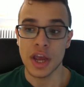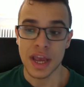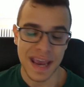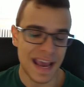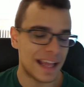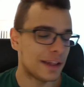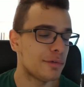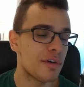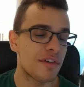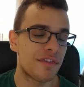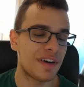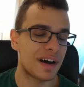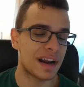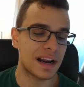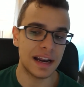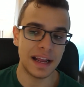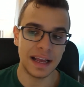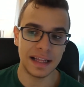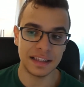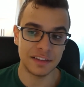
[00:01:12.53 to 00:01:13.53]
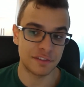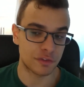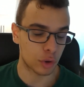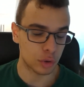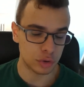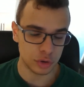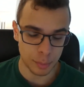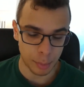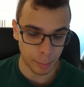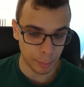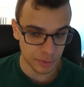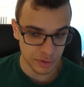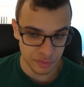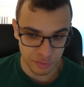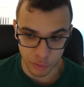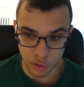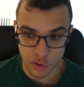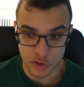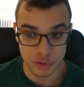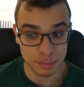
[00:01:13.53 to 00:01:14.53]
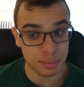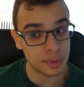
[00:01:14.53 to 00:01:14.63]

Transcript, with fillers: e deve fare di fronte i propri tifosi,